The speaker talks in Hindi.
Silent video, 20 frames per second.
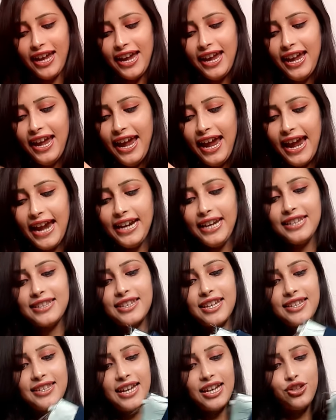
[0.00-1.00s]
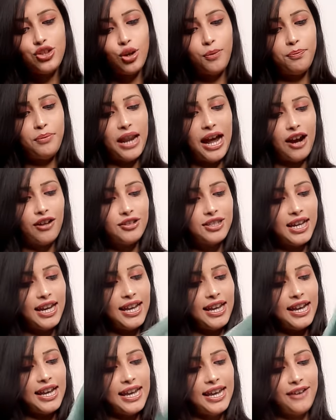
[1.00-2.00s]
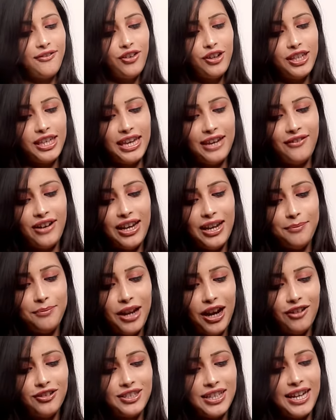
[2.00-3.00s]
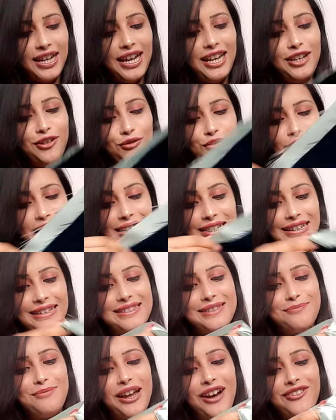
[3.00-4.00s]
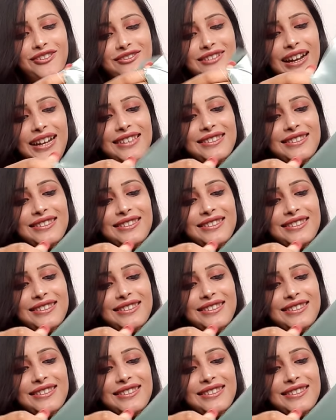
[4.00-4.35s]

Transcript: है एंड इसके साथ जो ब्लाउज आया है वो ये वाला ब्लाउज आया है लुक एट दिस ब्लाउज का